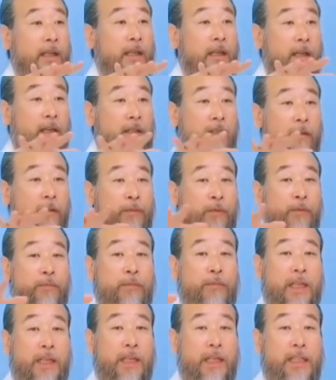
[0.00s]
이렇게
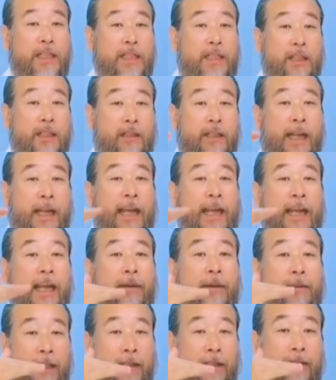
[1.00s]
있다라는 걸 분명히
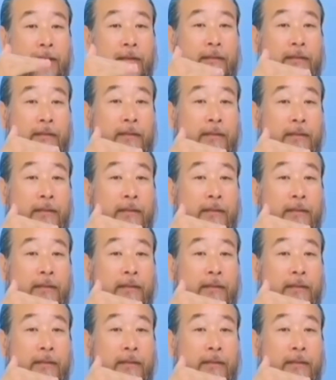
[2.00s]
인식을